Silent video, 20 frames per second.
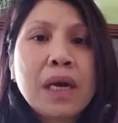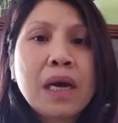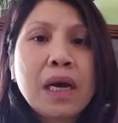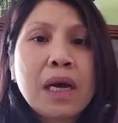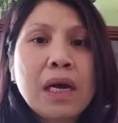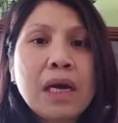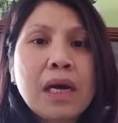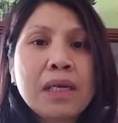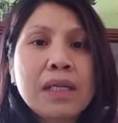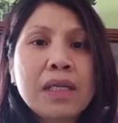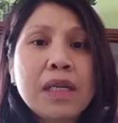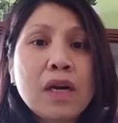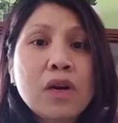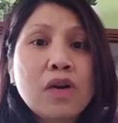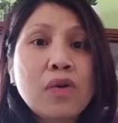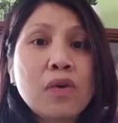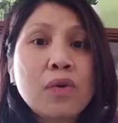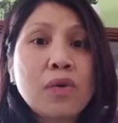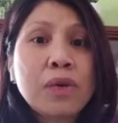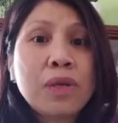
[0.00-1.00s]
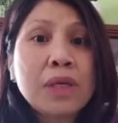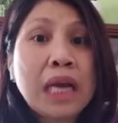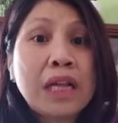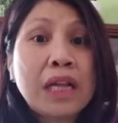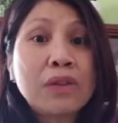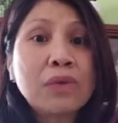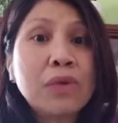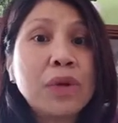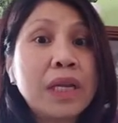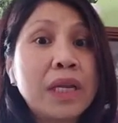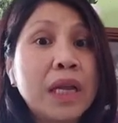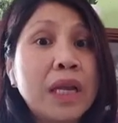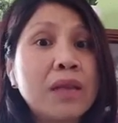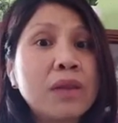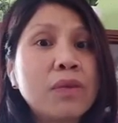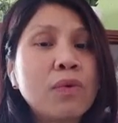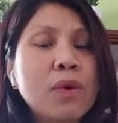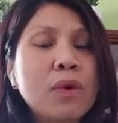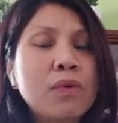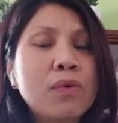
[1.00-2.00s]
uh, hindi ako inaantok,
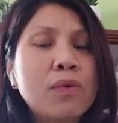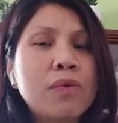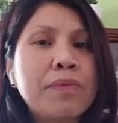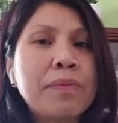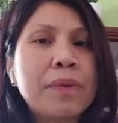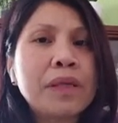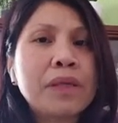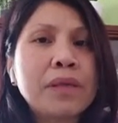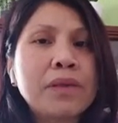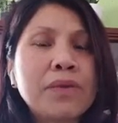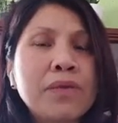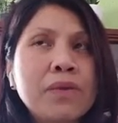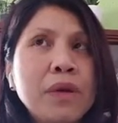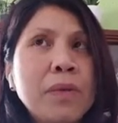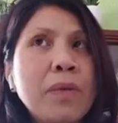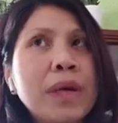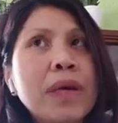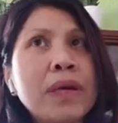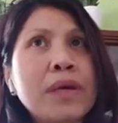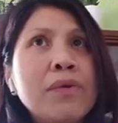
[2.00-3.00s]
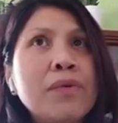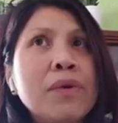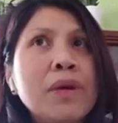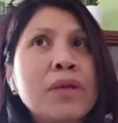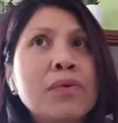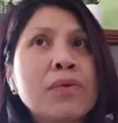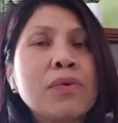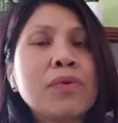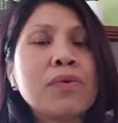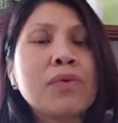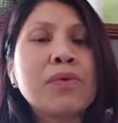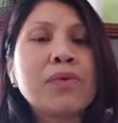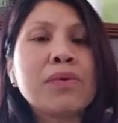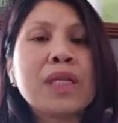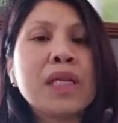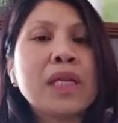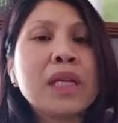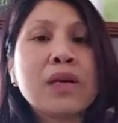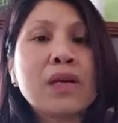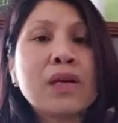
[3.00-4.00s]
inaantok ako but yung nawala na yung antok ko,
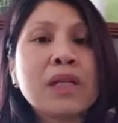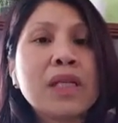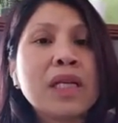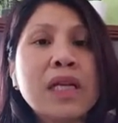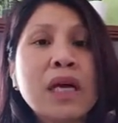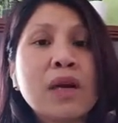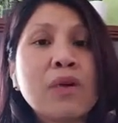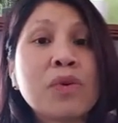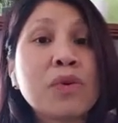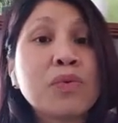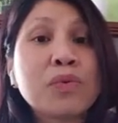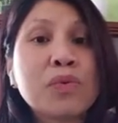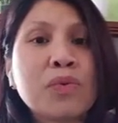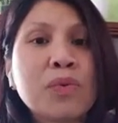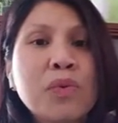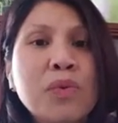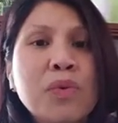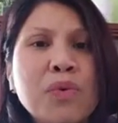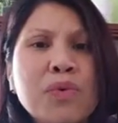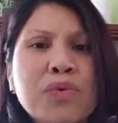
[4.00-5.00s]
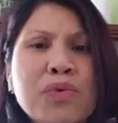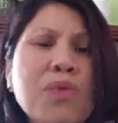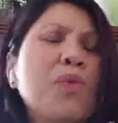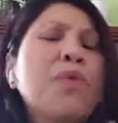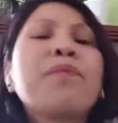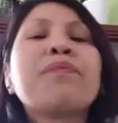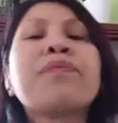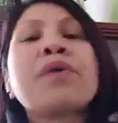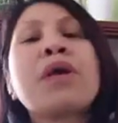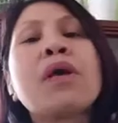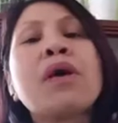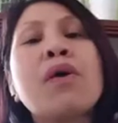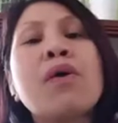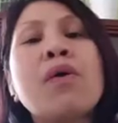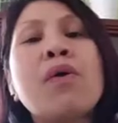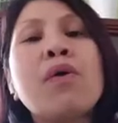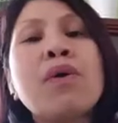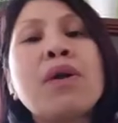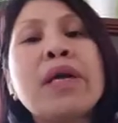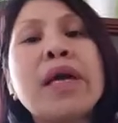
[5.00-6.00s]
hindi na hindi na ako natutulog. So
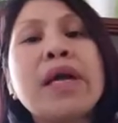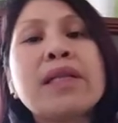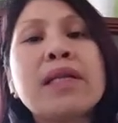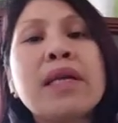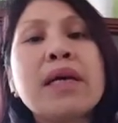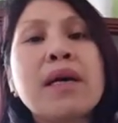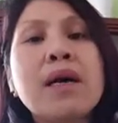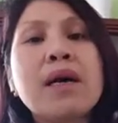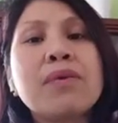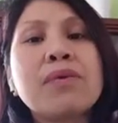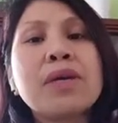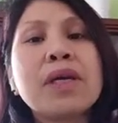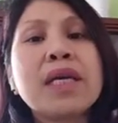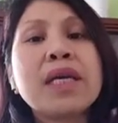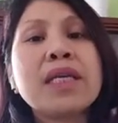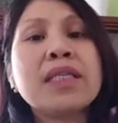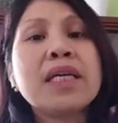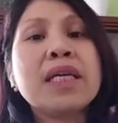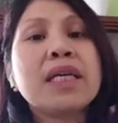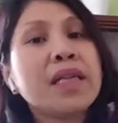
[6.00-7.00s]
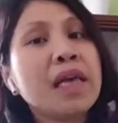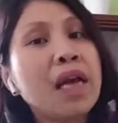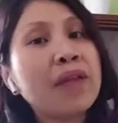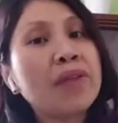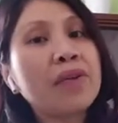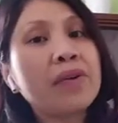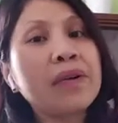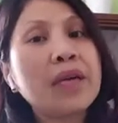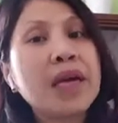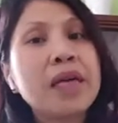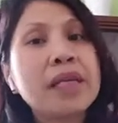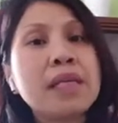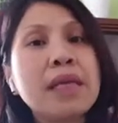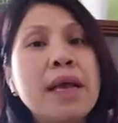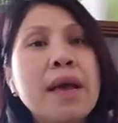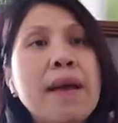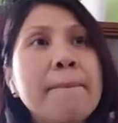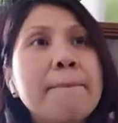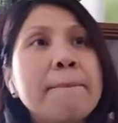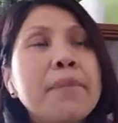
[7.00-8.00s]
whole night talaga ako nagising the other night
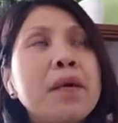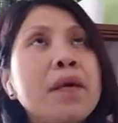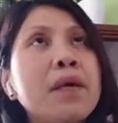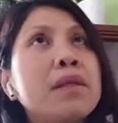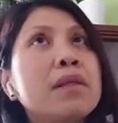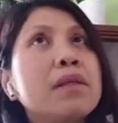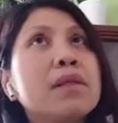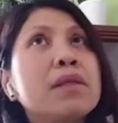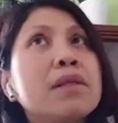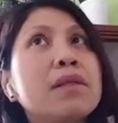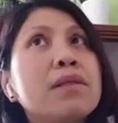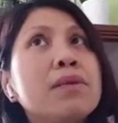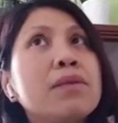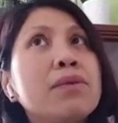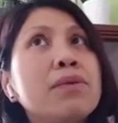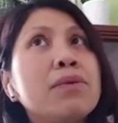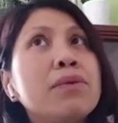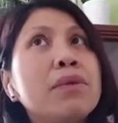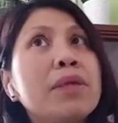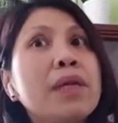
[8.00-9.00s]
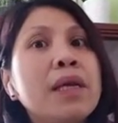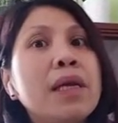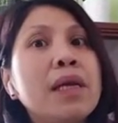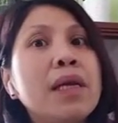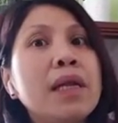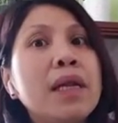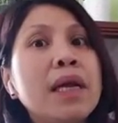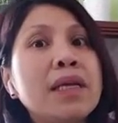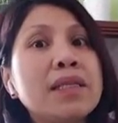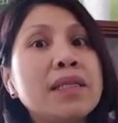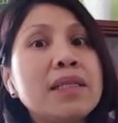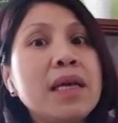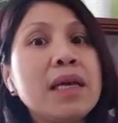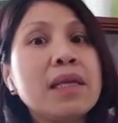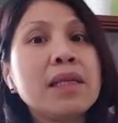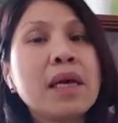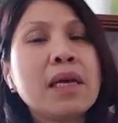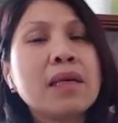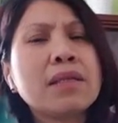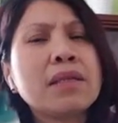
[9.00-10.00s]
but today last
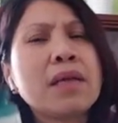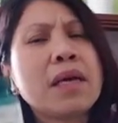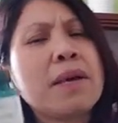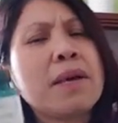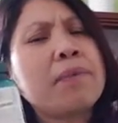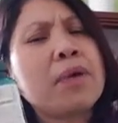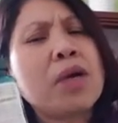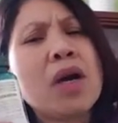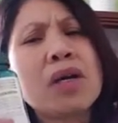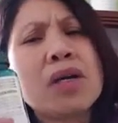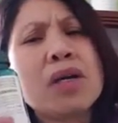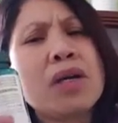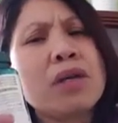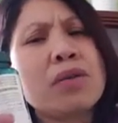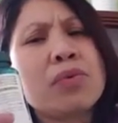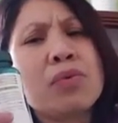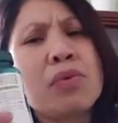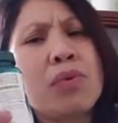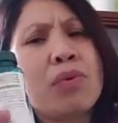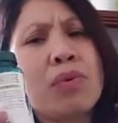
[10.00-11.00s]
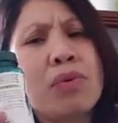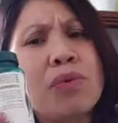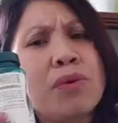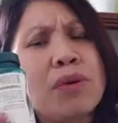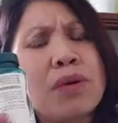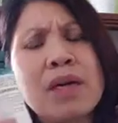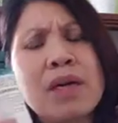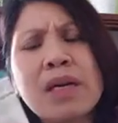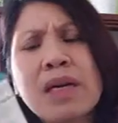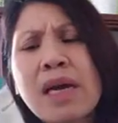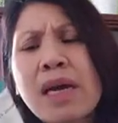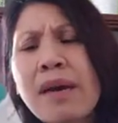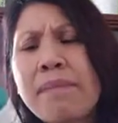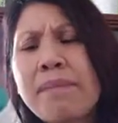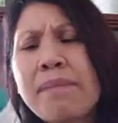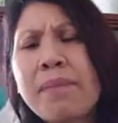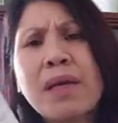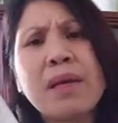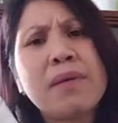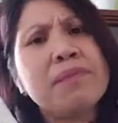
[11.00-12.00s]
night ang sarap ng aking tulog.
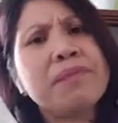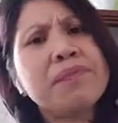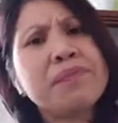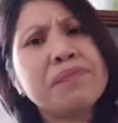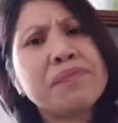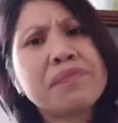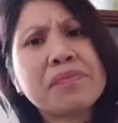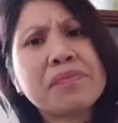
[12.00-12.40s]
Grabe.